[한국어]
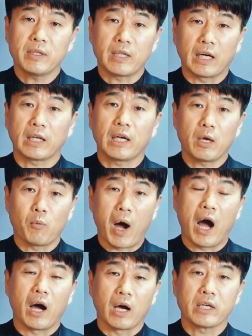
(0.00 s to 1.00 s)
나라의
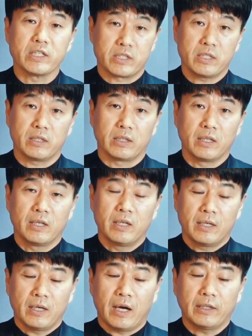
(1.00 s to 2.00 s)
왕이신
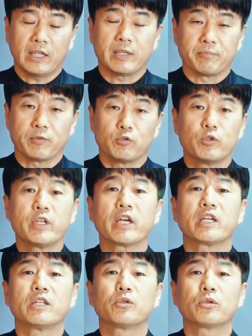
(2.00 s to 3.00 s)
하나님, 우리의
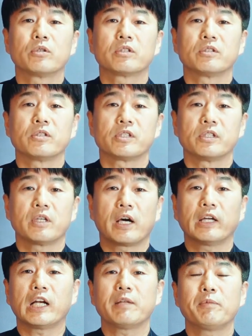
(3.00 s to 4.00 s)
기도를 들으시는
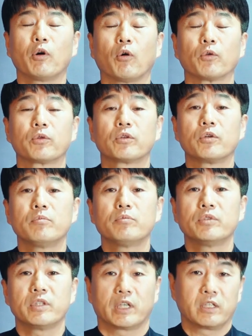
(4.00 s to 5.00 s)
하나님이 어떤
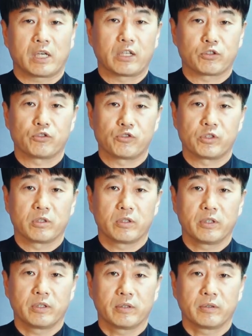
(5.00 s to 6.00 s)
분인가를 가르쳐 주시는 거예요.